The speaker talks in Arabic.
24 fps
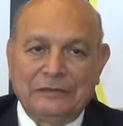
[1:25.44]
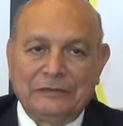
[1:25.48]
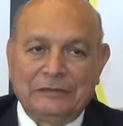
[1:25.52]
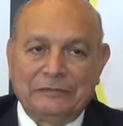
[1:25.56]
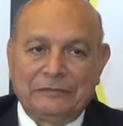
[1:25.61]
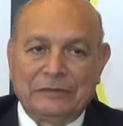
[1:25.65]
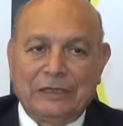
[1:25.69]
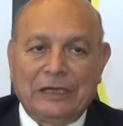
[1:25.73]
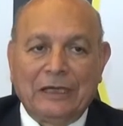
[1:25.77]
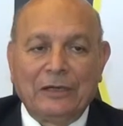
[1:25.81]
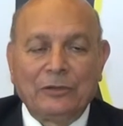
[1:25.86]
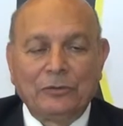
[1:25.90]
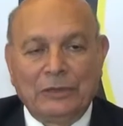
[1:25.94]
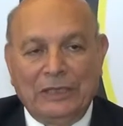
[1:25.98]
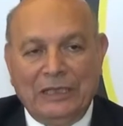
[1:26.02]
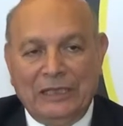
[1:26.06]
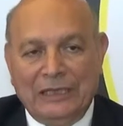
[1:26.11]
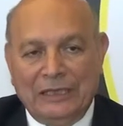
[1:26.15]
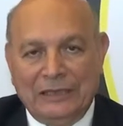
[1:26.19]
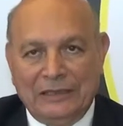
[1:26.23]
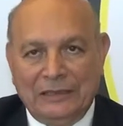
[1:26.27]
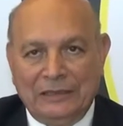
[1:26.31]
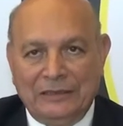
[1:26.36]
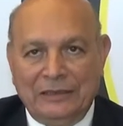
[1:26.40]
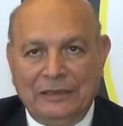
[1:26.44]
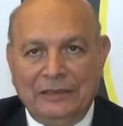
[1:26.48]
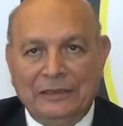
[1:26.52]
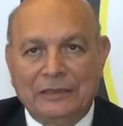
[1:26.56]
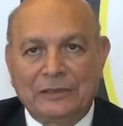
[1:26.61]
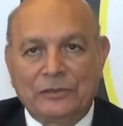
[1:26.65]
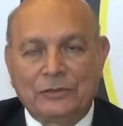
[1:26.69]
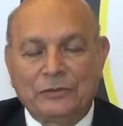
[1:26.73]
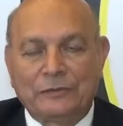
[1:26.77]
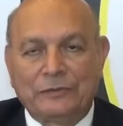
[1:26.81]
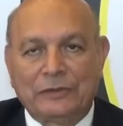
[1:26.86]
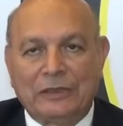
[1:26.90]
فاول حاجه ان احنا
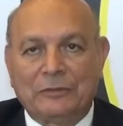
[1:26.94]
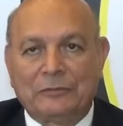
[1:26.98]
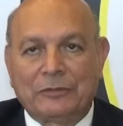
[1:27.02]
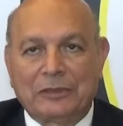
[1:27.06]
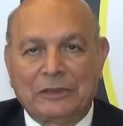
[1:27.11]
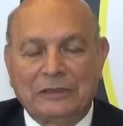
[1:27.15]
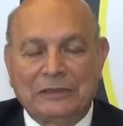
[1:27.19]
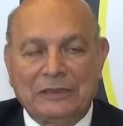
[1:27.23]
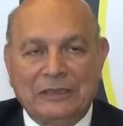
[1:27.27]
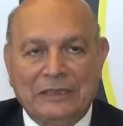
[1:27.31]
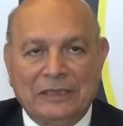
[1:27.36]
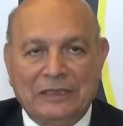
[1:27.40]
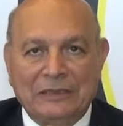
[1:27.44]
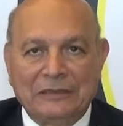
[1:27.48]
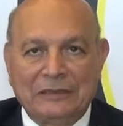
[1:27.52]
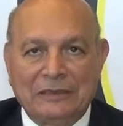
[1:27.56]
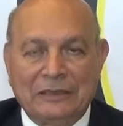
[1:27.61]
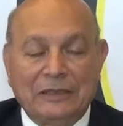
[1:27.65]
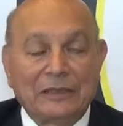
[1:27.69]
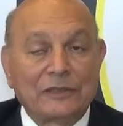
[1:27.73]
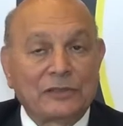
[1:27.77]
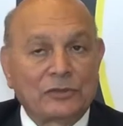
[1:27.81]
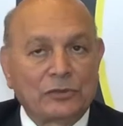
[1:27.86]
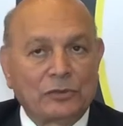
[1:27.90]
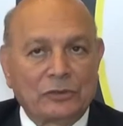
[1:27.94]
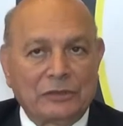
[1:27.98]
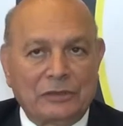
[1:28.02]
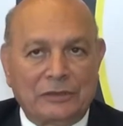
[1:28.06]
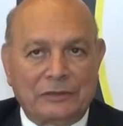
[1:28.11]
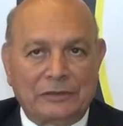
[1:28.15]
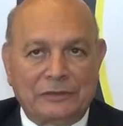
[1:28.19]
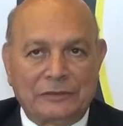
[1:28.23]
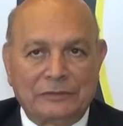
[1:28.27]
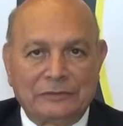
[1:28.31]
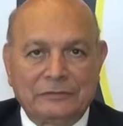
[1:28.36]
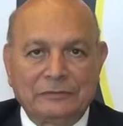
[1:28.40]
نشوف الامراض اللي عندنا
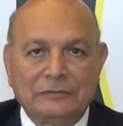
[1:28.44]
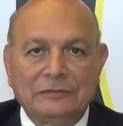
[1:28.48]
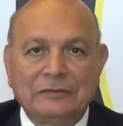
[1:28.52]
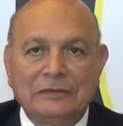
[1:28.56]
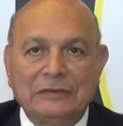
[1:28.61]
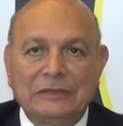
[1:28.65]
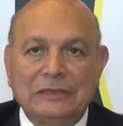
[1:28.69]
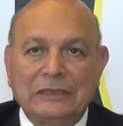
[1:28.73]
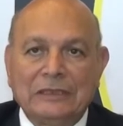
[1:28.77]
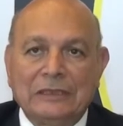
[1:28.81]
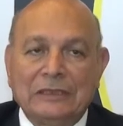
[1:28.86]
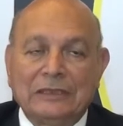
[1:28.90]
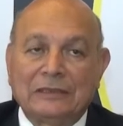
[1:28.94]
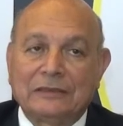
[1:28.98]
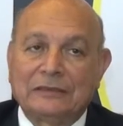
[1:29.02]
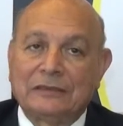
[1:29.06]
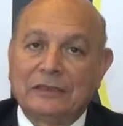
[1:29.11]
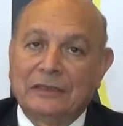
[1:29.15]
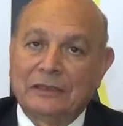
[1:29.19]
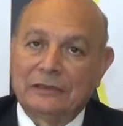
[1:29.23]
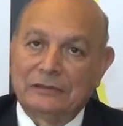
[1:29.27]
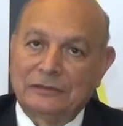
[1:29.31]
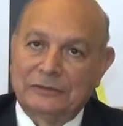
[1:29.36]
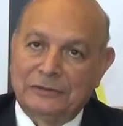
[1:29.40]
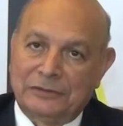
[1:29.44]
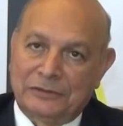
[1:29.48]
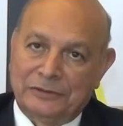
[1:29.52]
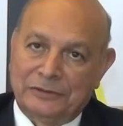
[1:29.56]
السكر الضغط